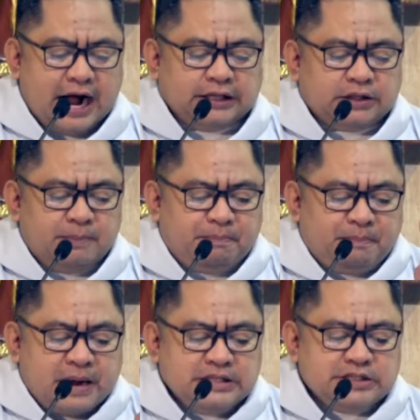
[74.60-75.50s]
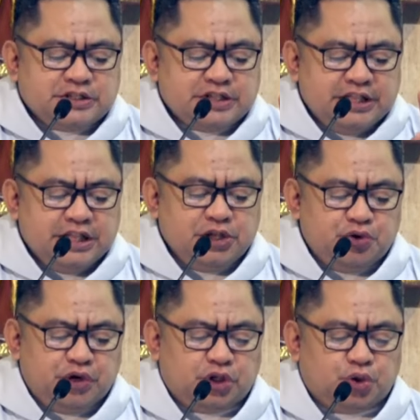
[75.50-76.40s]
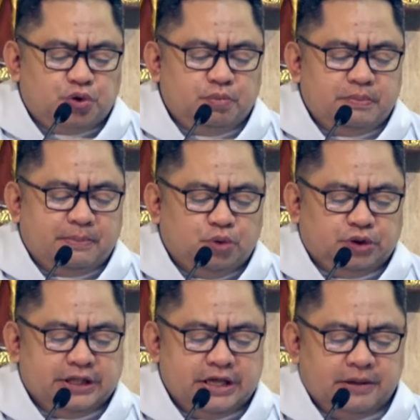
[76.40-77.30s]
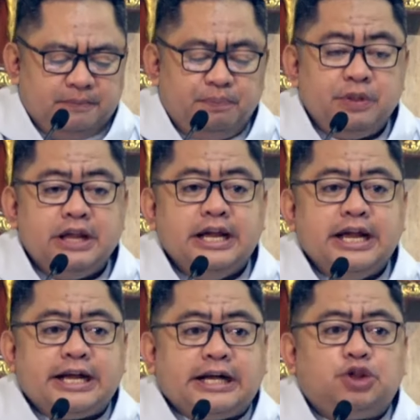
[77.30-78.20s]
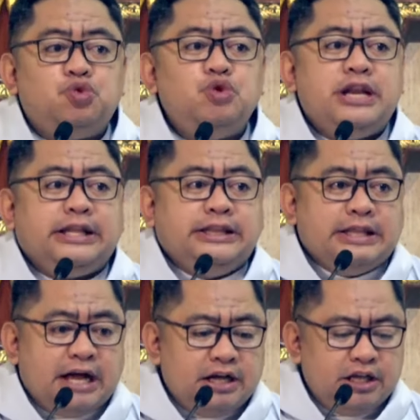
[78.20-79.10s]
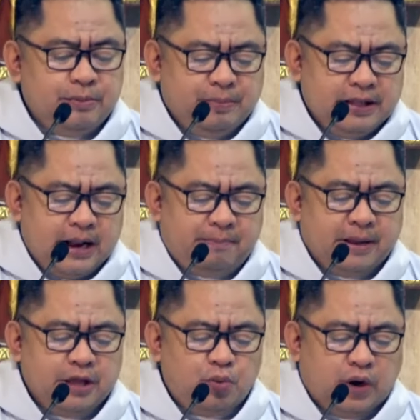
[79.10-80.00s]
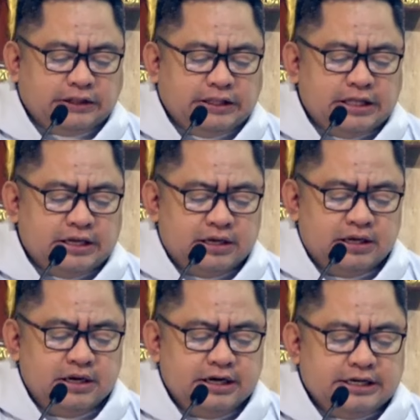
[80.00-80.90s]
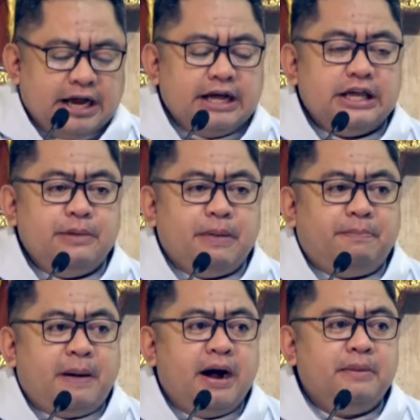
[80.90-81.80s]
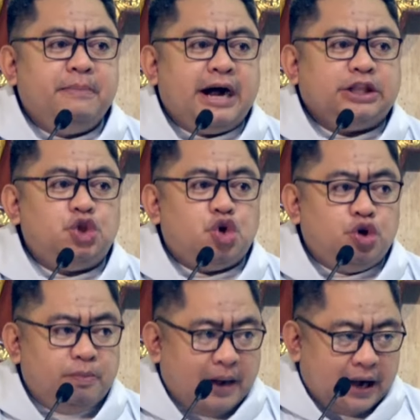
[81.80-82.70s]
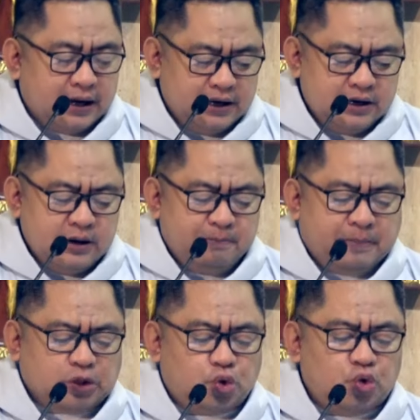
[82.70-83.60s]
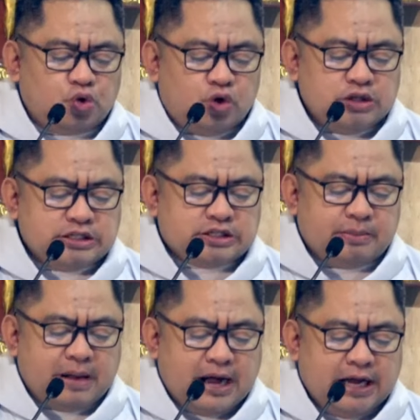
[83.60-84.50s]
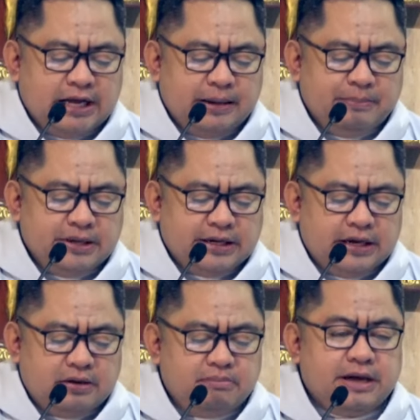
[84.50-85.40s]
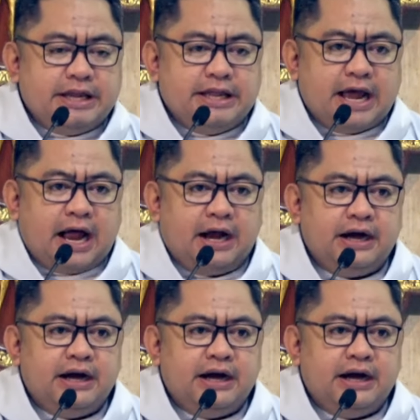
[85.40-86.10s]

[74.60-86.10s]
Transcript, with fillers: At pansinin niyo itong mabuti. Katulad ng ipinapahiwatig ng iba pang mga dogma patungkol sa mahal na Birhing Maria,